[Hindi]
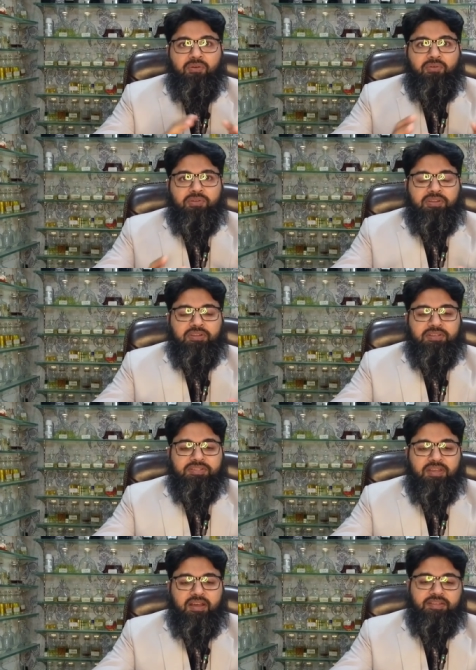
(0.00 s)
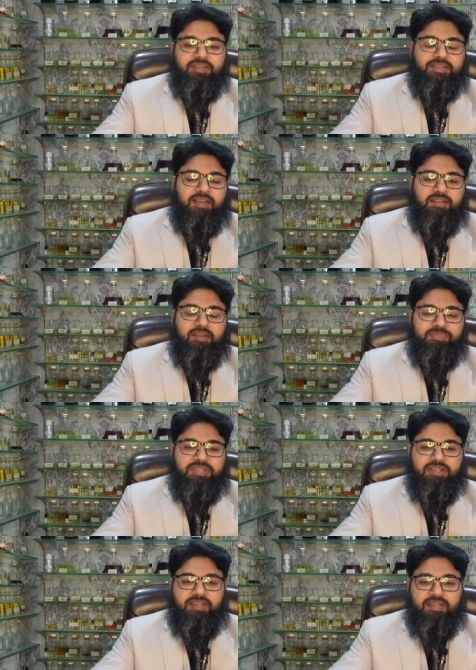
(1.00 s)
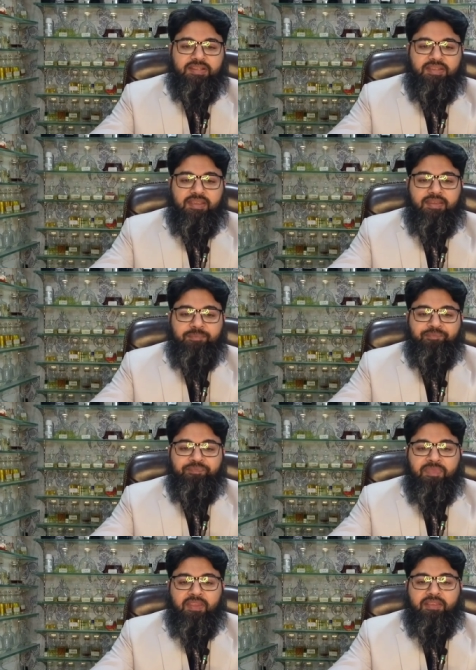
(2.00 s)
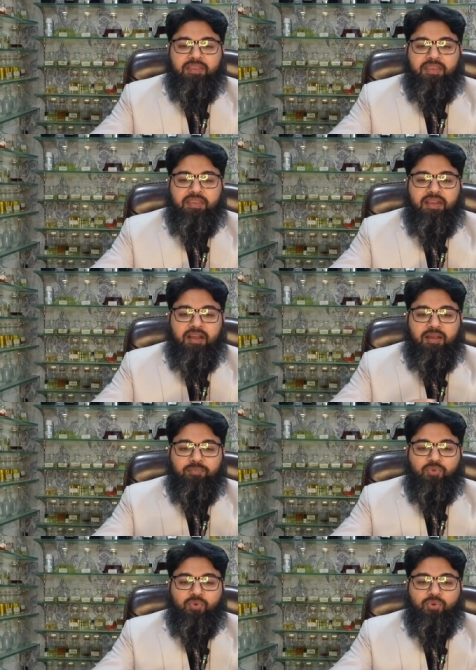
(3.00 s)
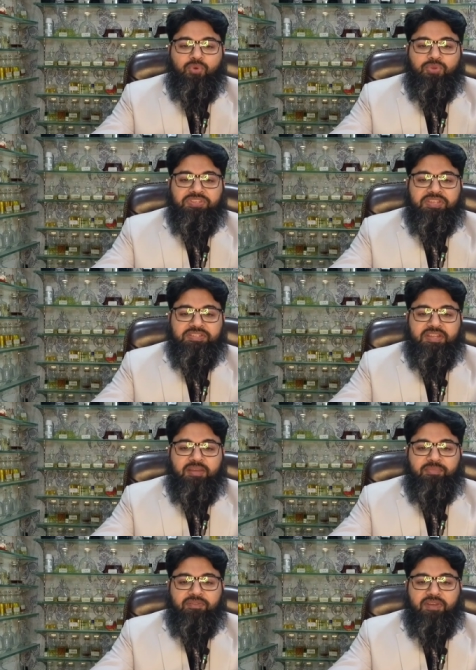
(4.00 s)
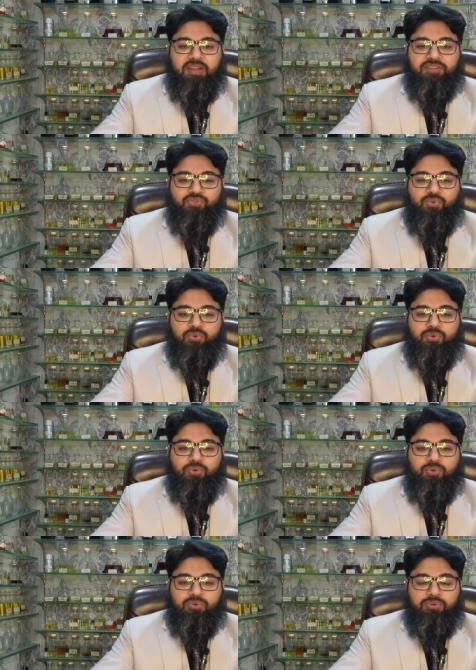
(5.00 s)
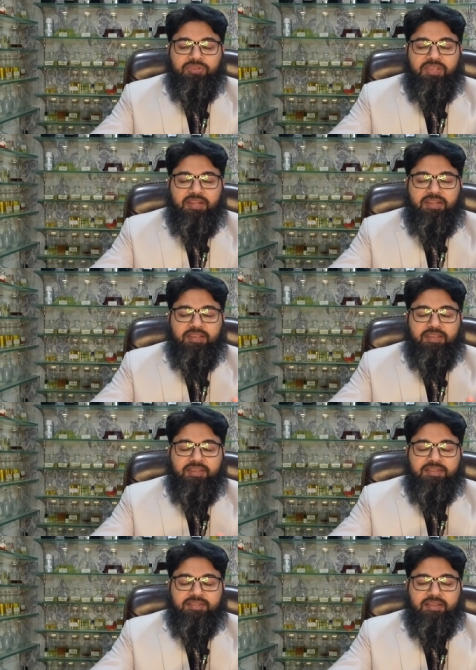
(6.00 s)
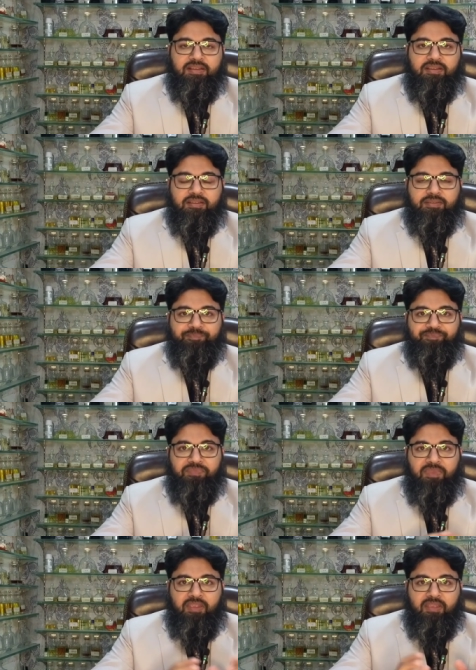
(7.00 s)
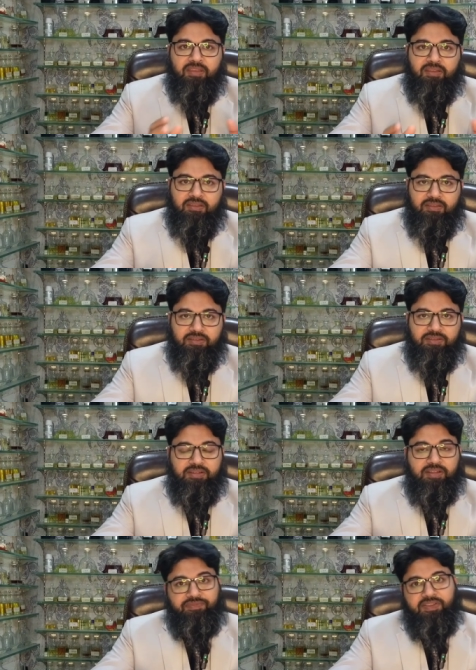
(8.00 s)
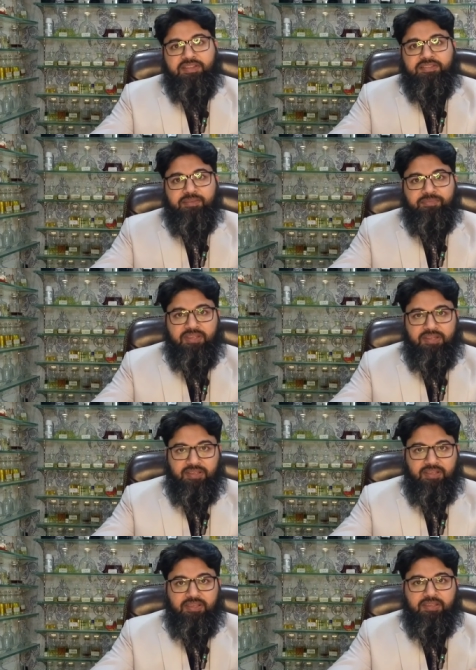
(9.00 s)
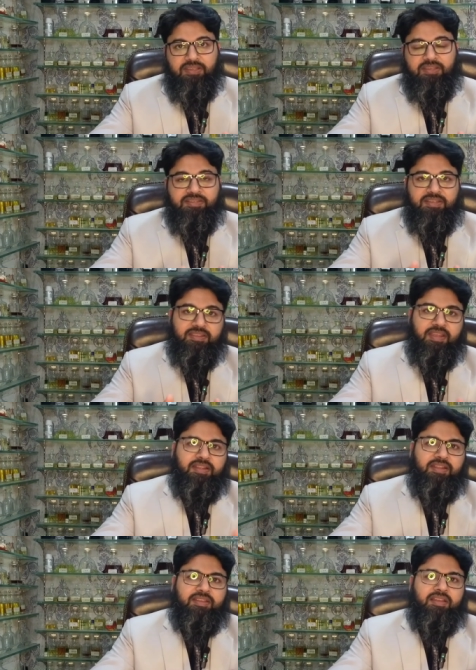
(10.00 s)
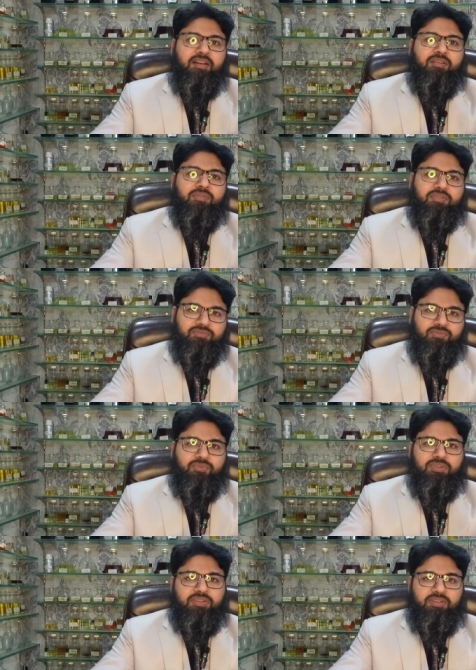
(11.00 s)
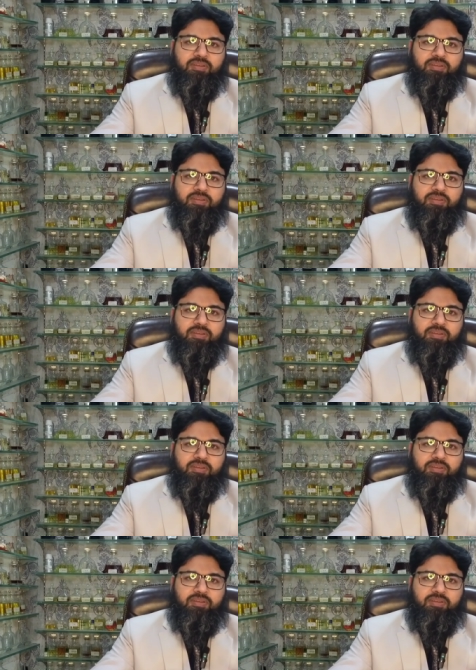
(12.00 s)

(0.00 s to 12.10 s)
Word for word: और साथ ही साथ हम ये देख लेते हैं कि आपको ये जनाबे वाला जो कह लें कि इसका डिफरेंस हम देख लेंगे कि सिंथेटिक का और जो